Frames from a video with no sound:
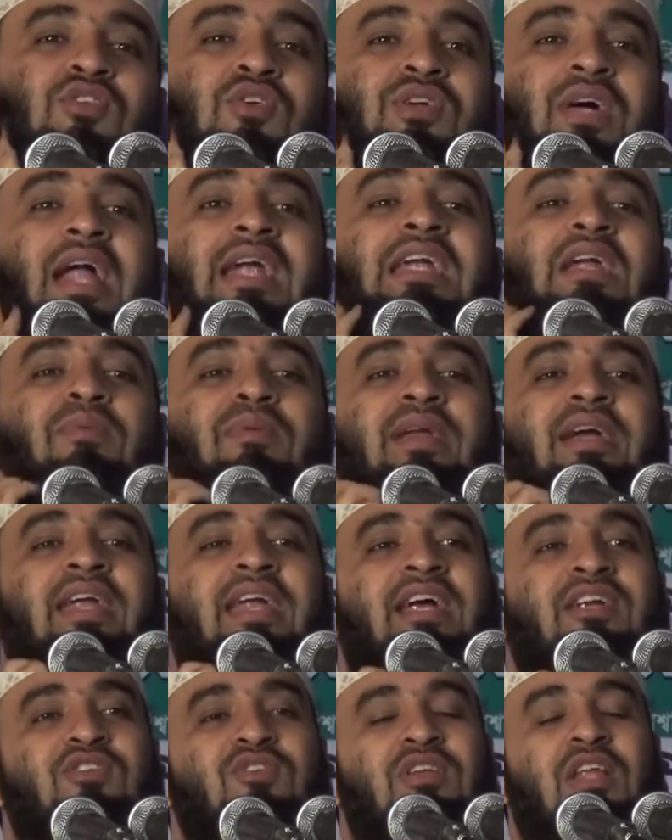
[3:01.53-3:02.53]
জন্য ঠান্ডা পানি
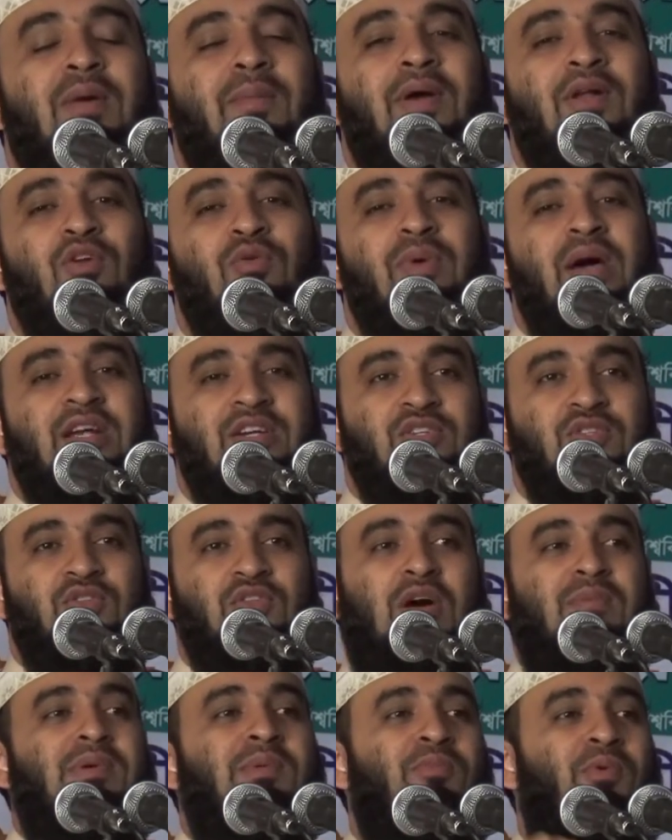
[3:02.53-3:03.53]
নেওয়ার জন্য আমার রুমে আসতো
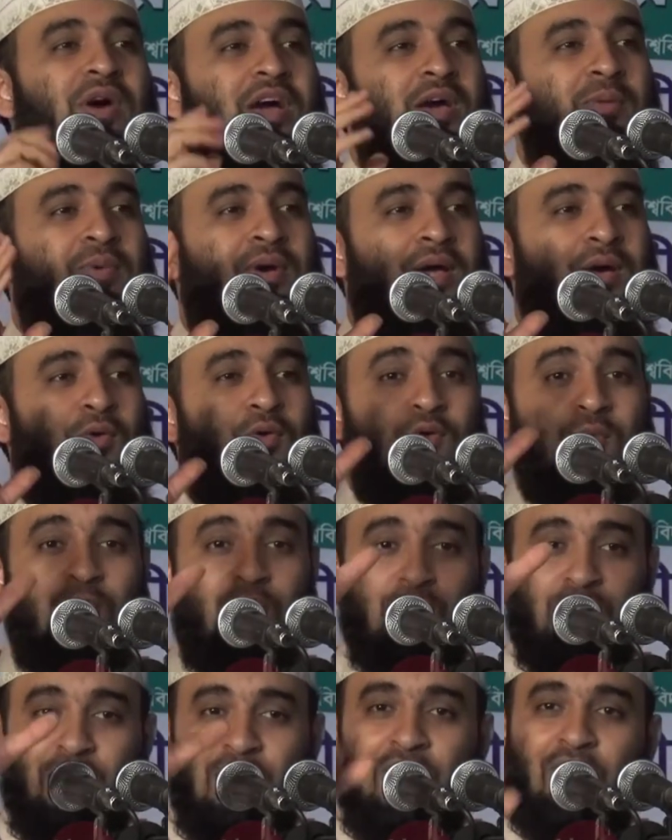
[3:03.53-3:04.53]
আমি ভয়ে ভয়ে ওর
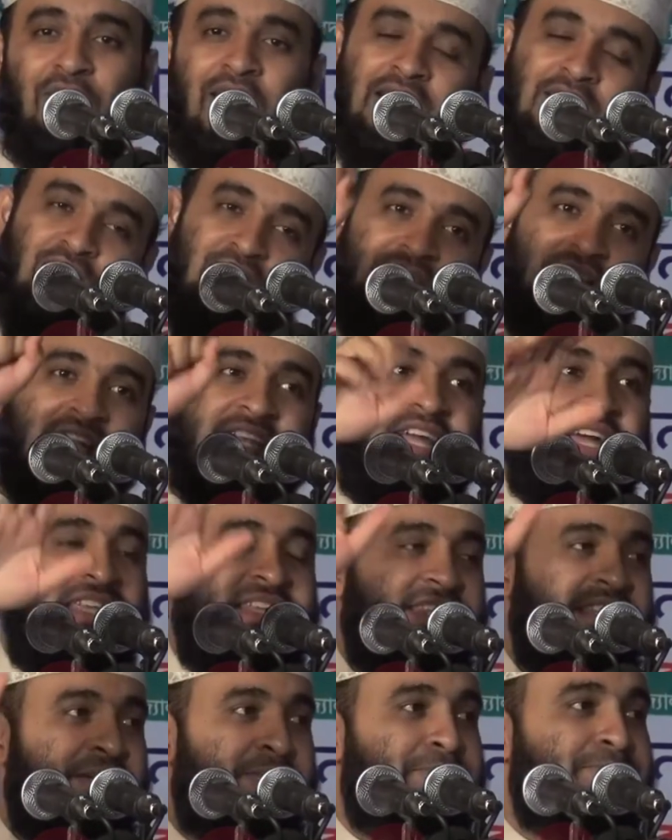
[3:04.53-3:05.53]
বোতল লয়ে এই দরজা আটকায়
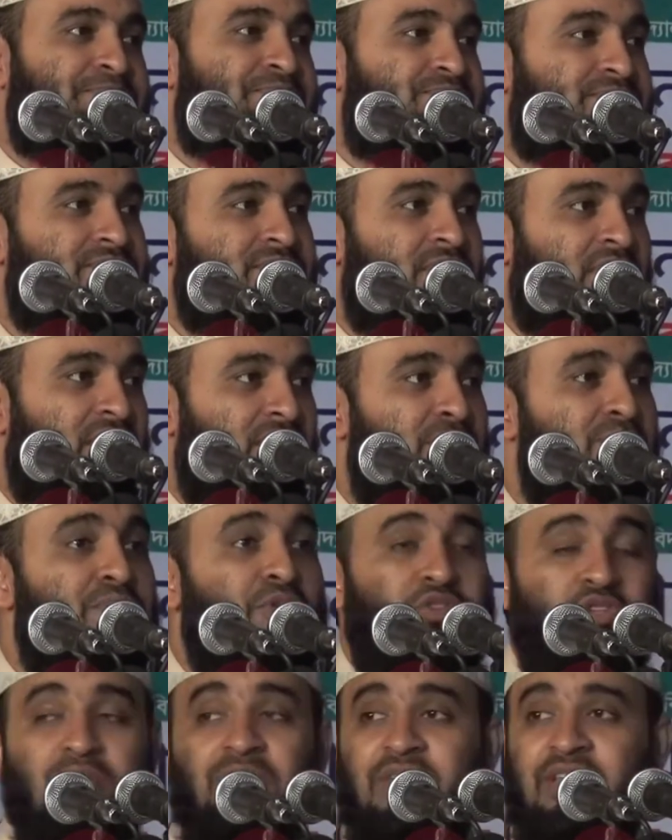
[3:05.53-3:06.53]
দিতাম
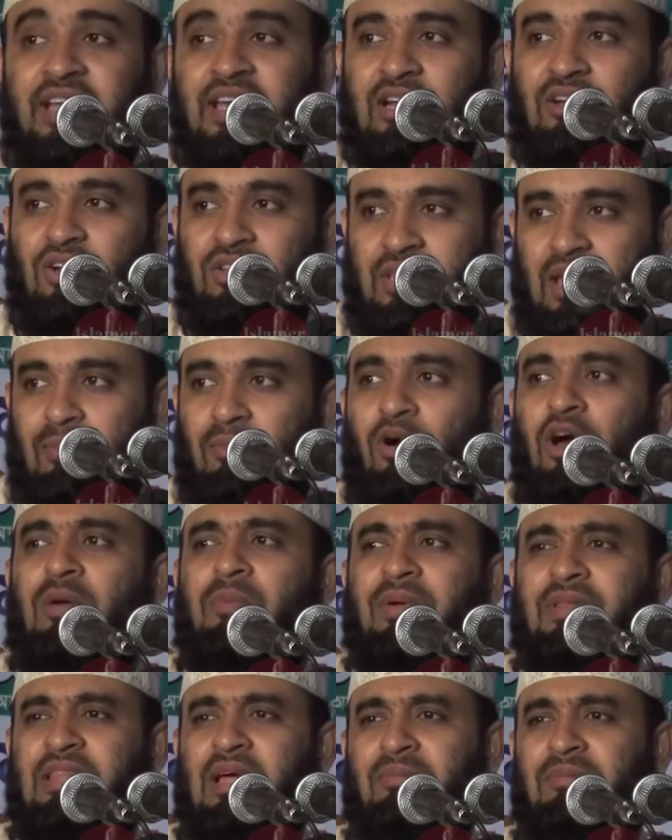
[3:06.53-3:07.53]
প্রথম দিকের কথা ভয়
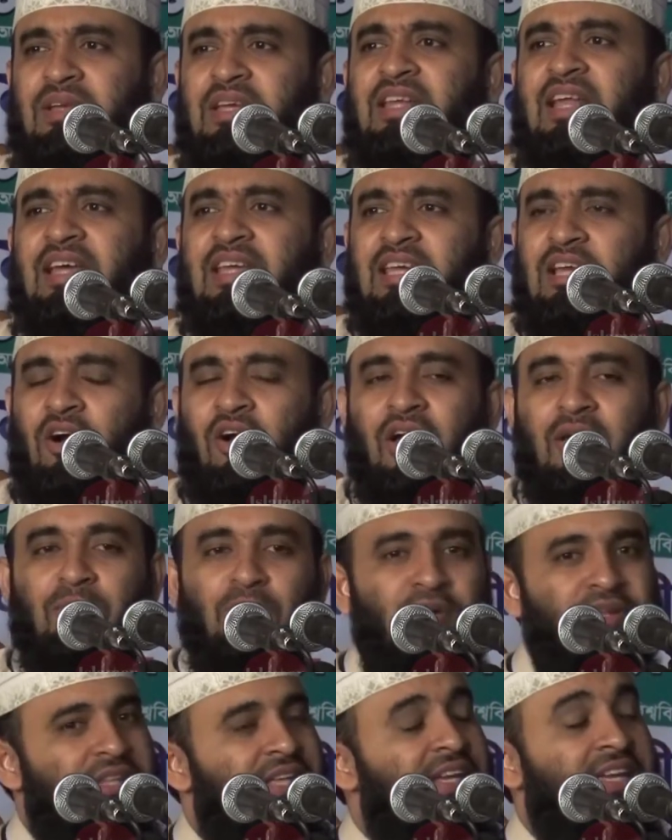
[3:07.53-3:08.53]
পেতাম কি না কি হয়
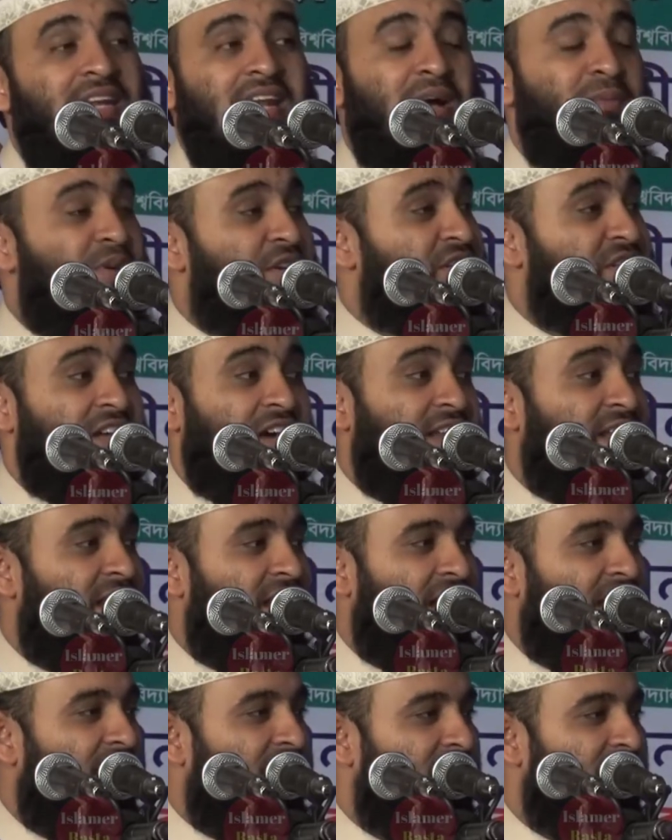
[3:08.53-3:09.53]
পরে দেখি না মাসা
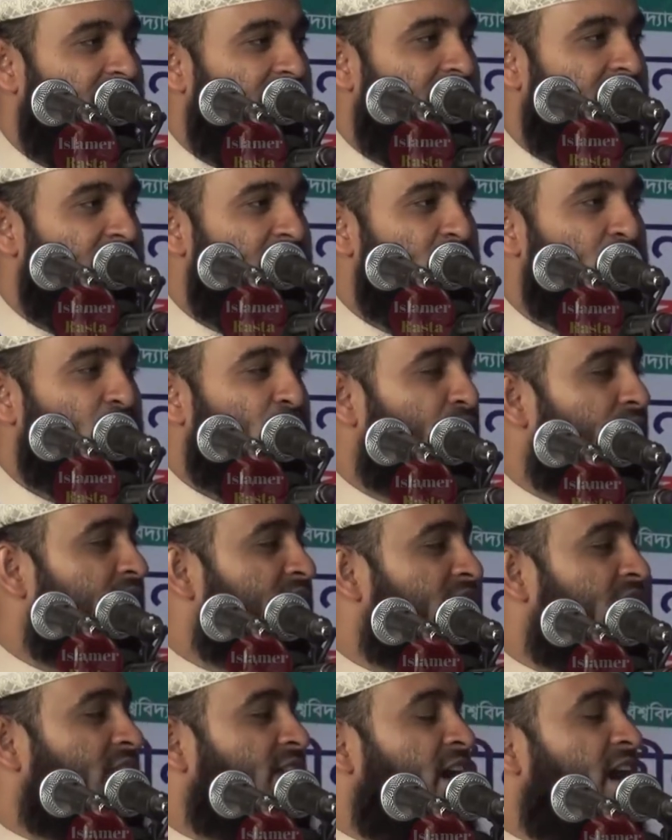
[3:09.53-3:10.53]
আল্লাহ
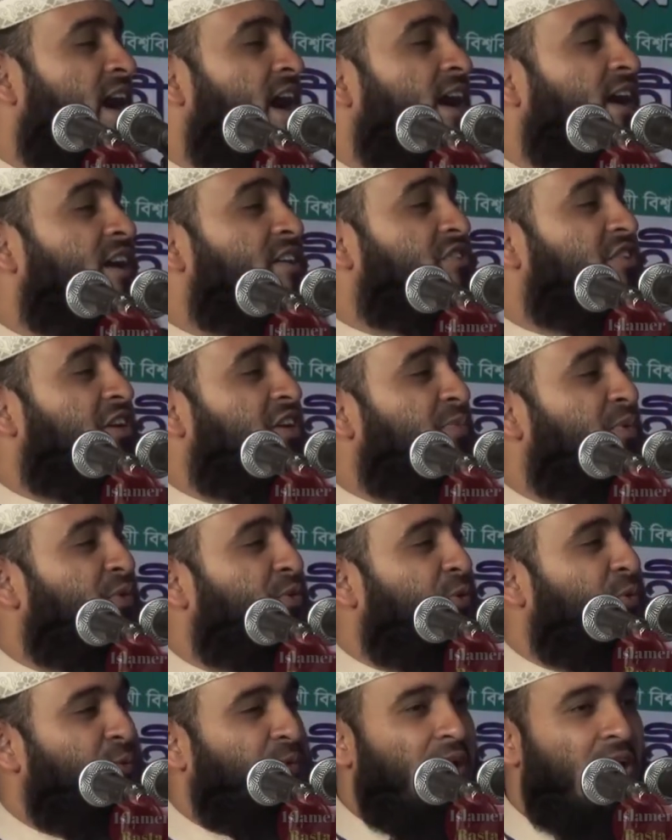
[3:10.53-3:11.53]
কলিজাটা আকাশের
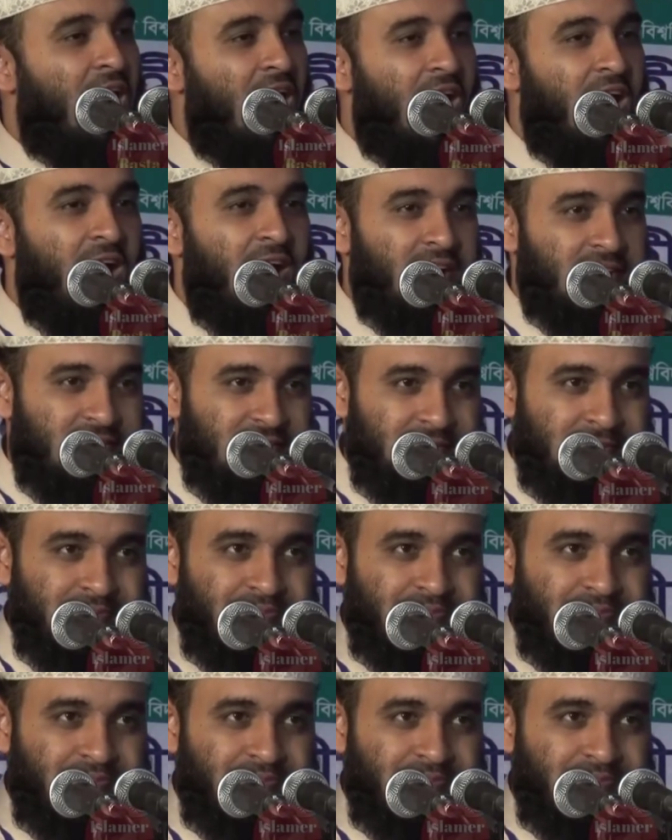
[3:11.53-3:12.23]
মতো উদার